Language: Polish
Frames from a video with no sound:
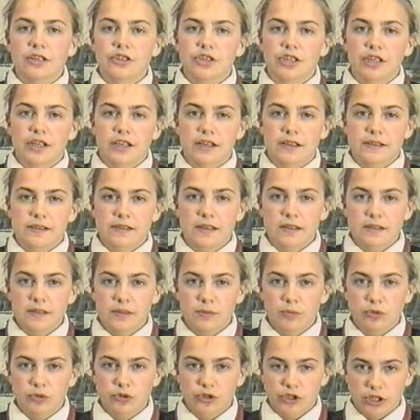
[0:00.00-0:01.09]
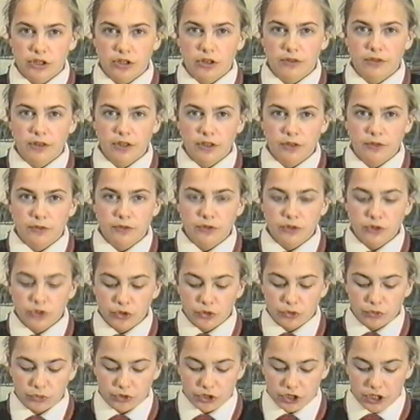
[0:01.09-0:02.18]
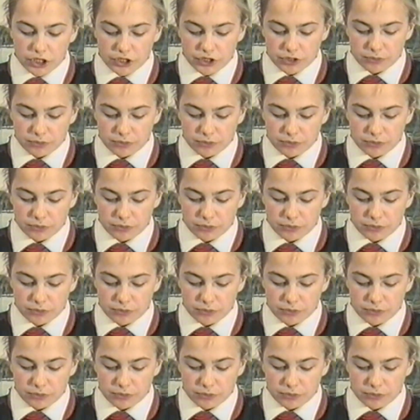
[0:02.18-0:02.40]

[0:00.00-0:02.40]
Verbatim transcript: trakcie sesji budżetowej w dniu